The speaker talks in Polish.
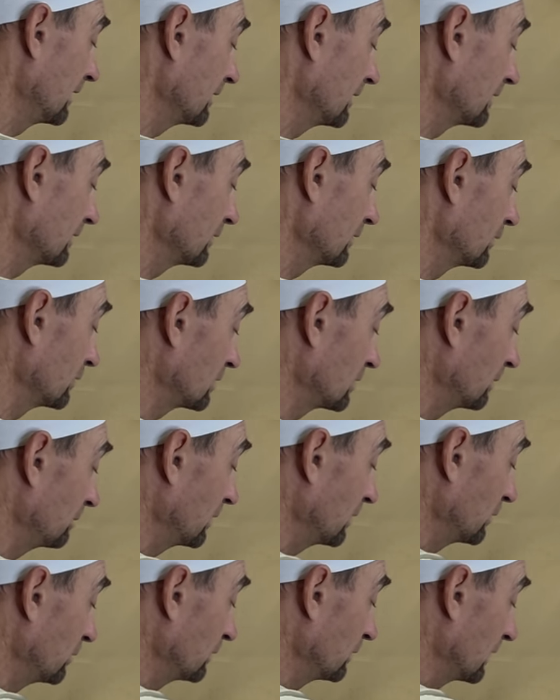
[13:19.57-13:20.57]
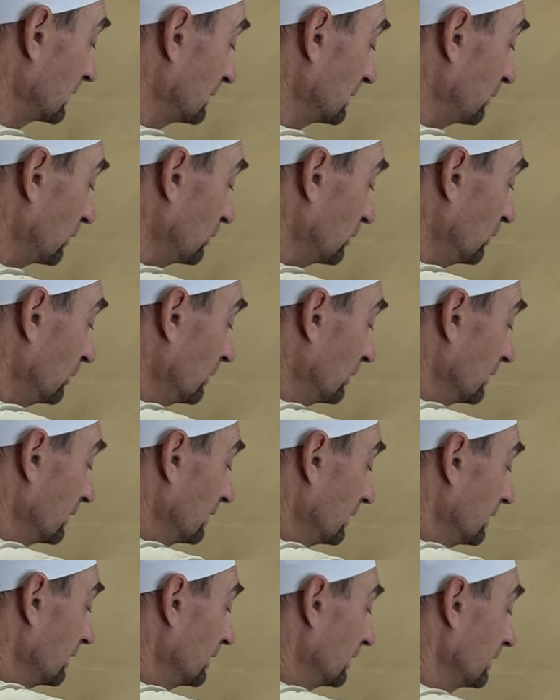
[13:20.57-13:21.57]
sobie tutaj z boku
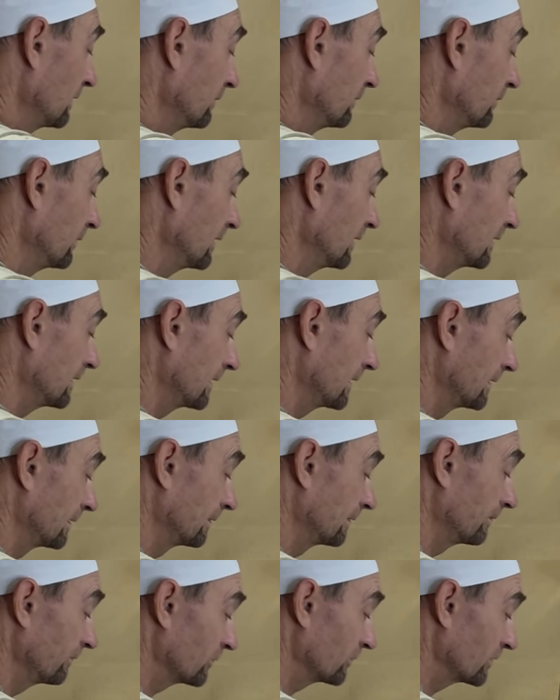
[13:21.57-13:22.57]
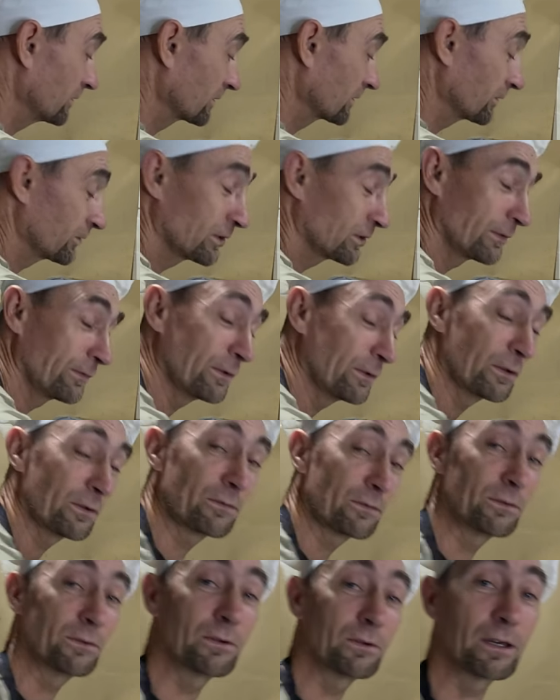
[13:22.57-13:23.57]
wyleje, wszystko się
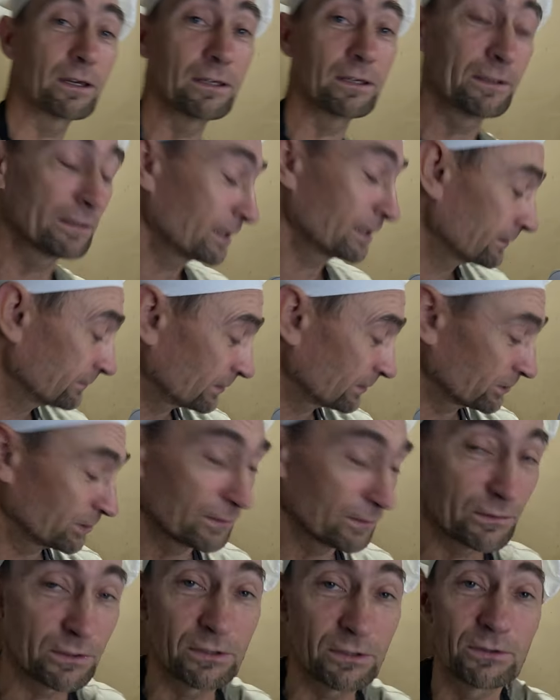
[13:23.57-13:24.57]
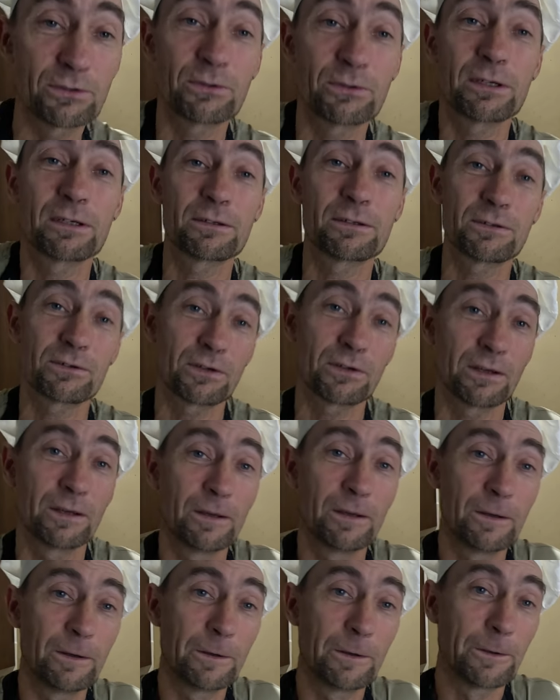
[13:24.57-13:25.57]
wyrównuje. I tak właśnie w życiu jest, że
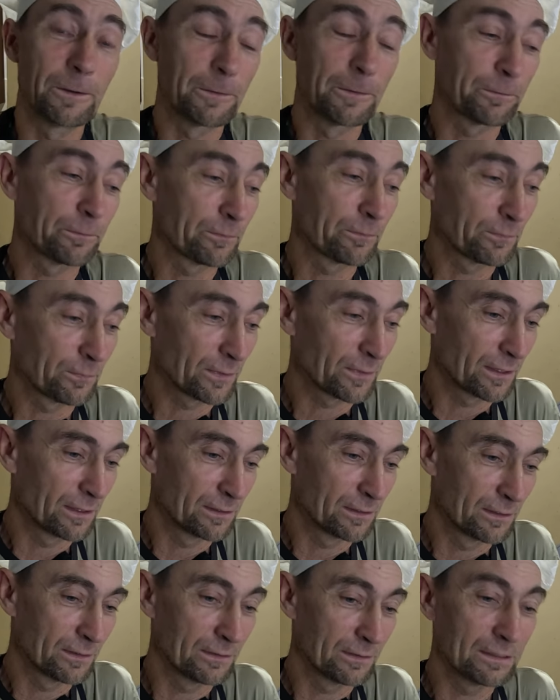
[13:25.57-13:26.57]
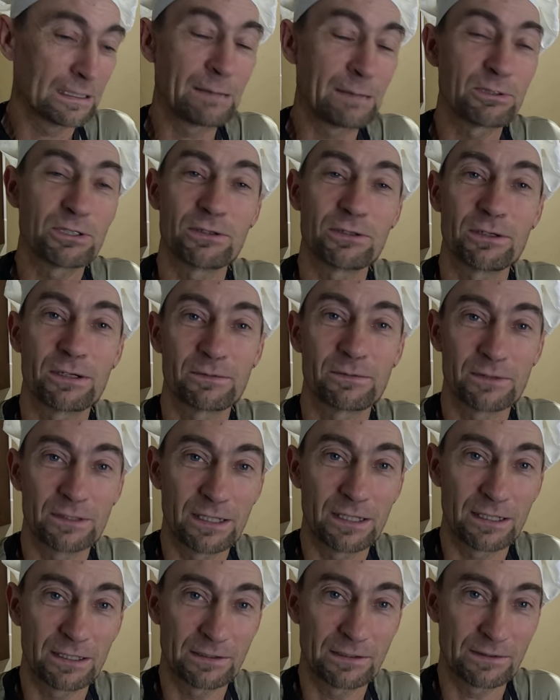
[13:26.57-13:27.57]
nam się tylko
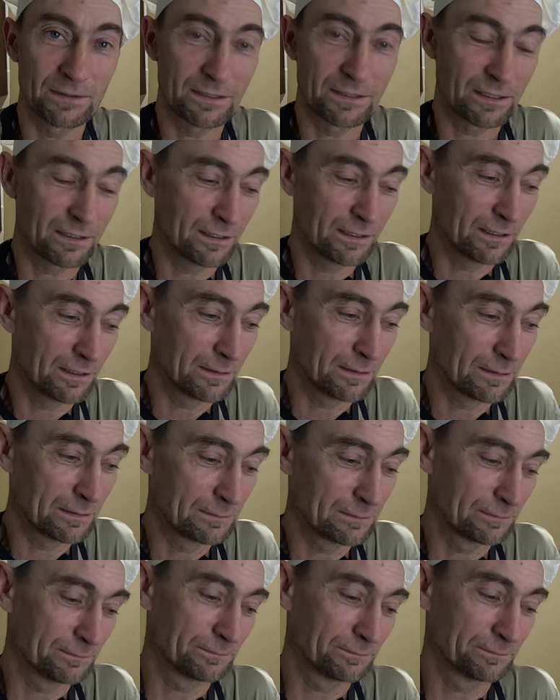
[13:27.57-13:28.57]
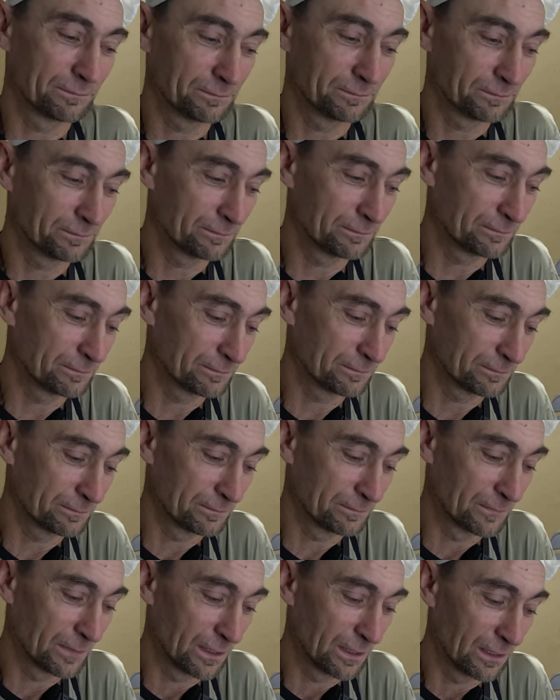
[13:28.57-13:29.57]
wydaje, to jest takie mm,
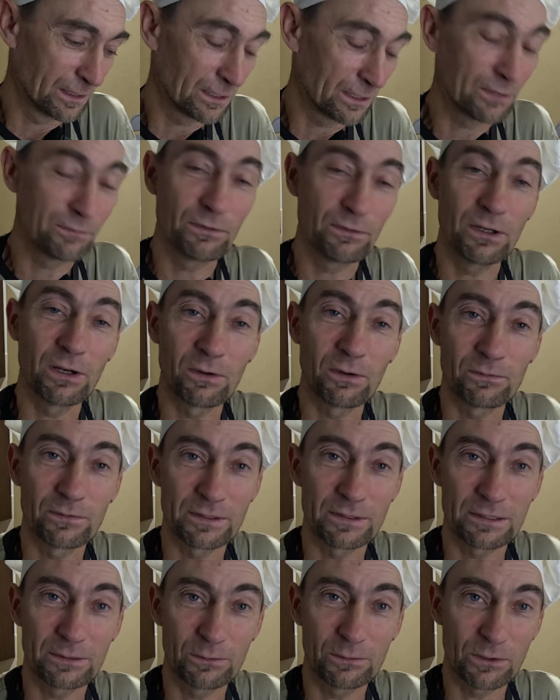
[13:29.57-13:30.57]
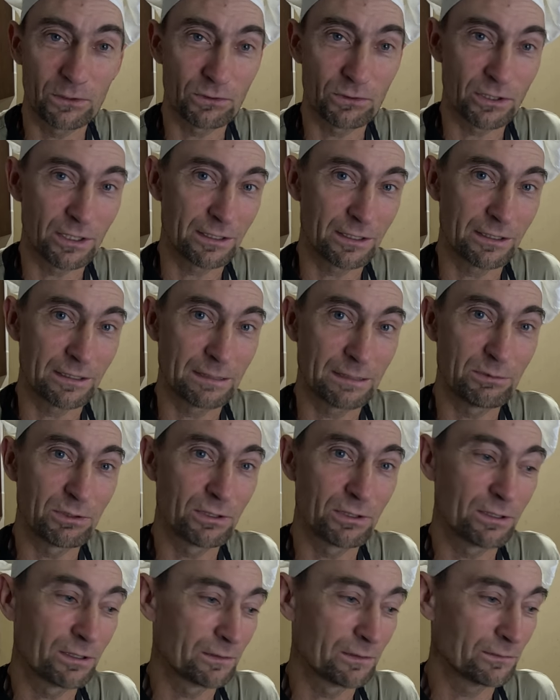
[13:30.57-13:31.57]
chwilowe zauroczenie. Nam się
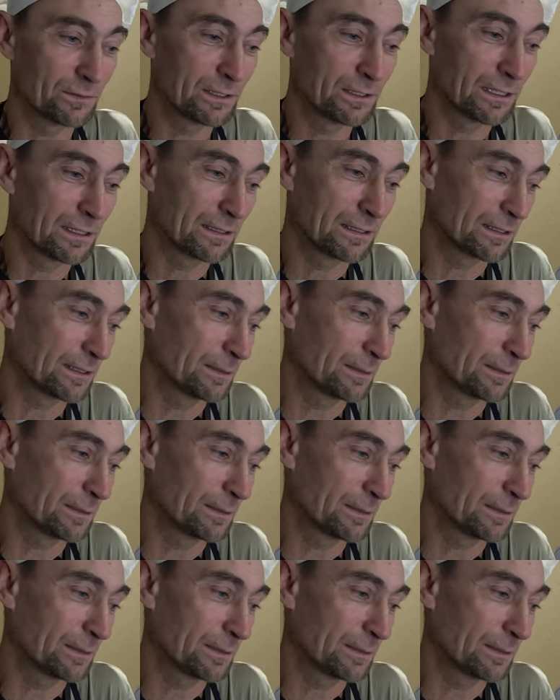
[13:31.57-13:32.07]
tylko wydaje takie